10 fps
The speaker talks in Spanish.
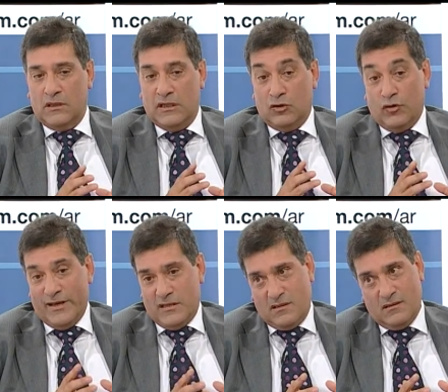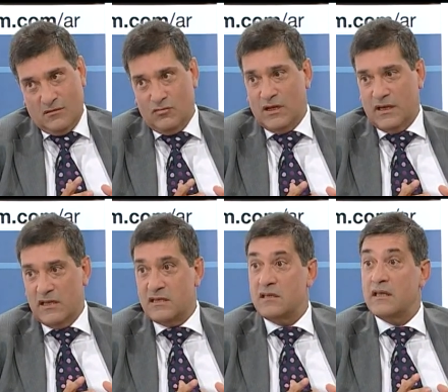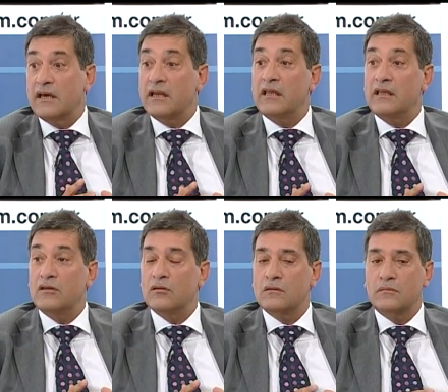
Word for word: esto es una mm. crisis de crédito